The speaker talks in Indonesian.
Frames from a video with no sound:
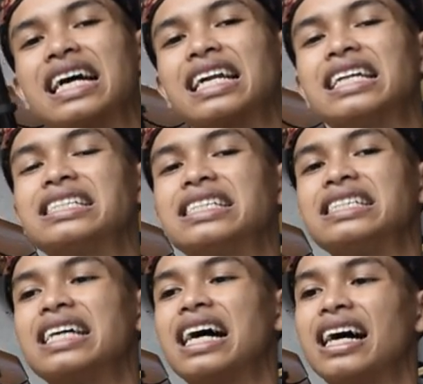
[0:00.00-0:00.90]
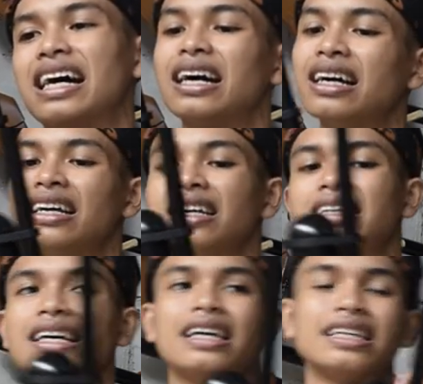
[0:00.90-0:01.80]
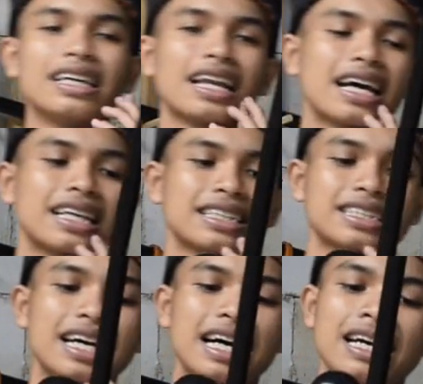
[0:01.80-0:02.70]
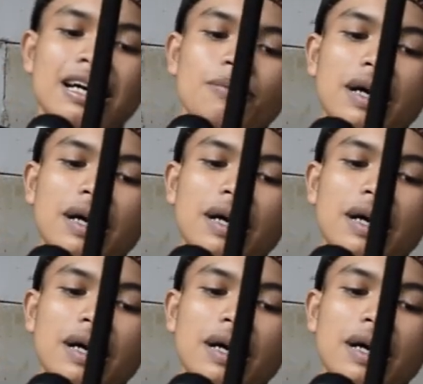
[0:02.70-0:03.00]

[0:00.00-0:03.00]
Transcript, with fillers: garansinya nah ini larasnya